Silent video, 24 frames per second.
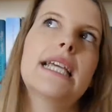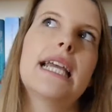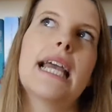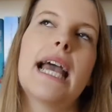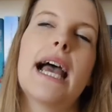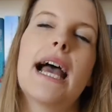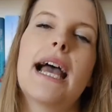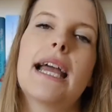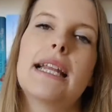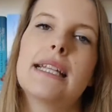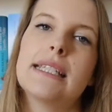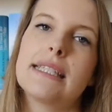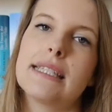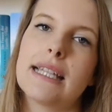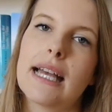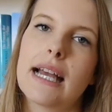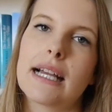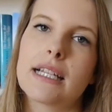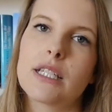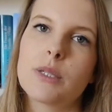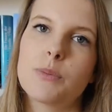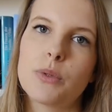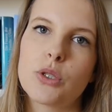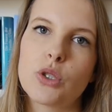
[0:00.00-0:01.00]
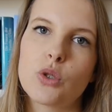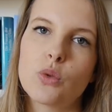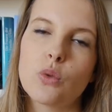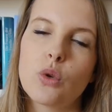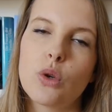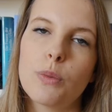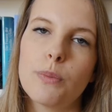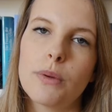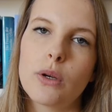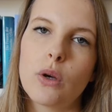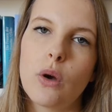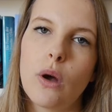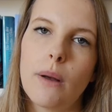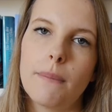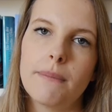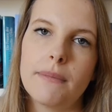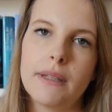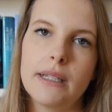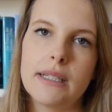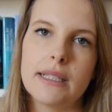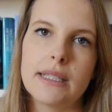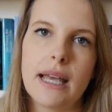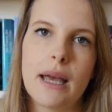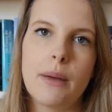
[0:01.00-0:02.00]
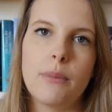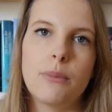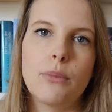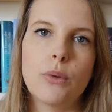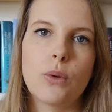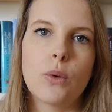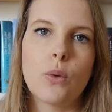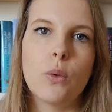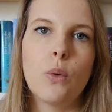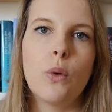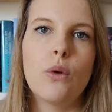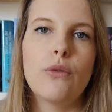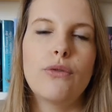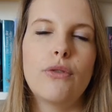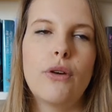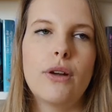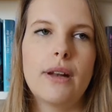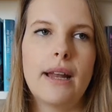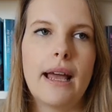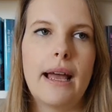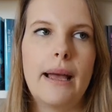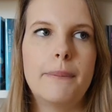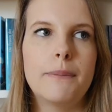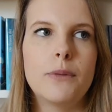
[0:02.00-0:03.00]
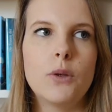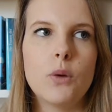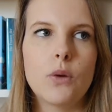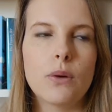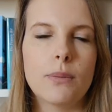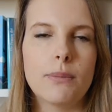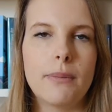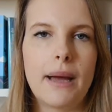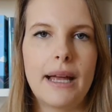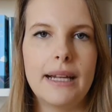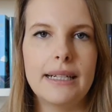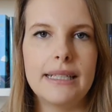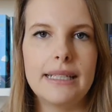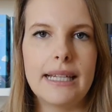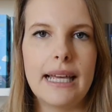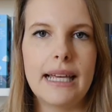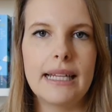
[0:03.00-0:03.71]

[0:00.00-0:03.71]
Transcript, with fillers: der eines Tages Besuch bekommt in seinem Büro von einem jungen Mann,